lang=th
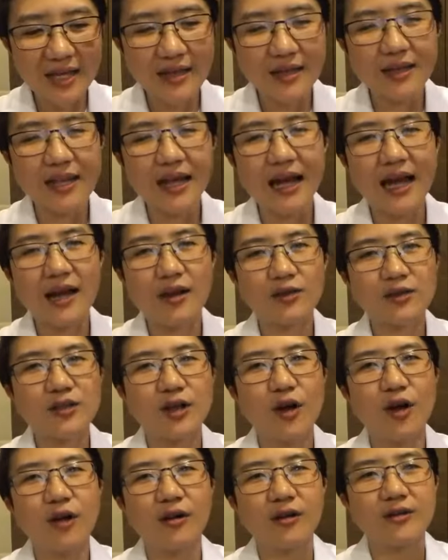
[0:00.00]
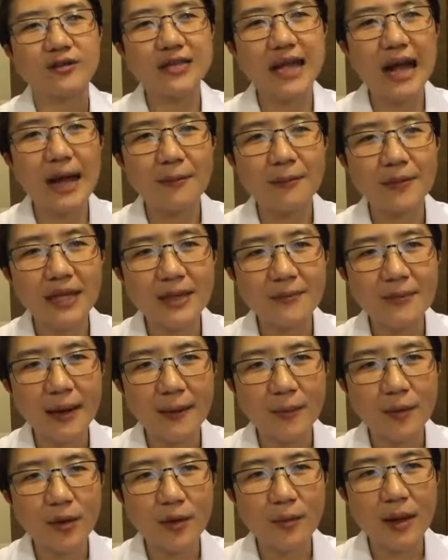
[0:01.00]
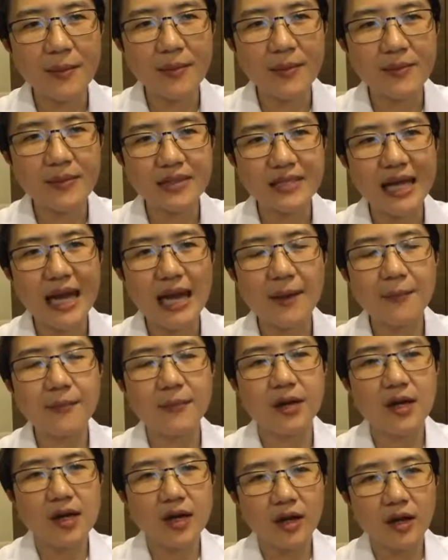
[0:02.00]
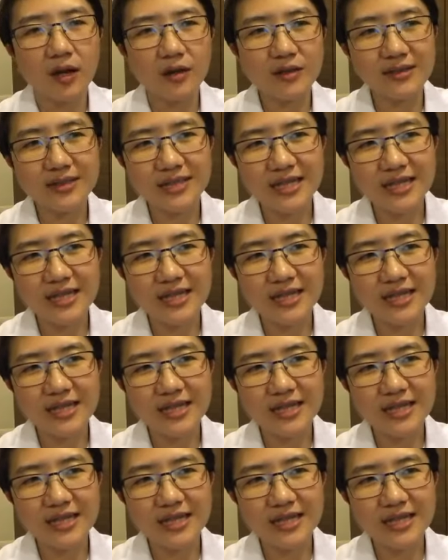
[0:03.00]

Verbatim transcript: นะคะ ข้อสองข้อสามกินผักผลไม้เป็นประจำข้อ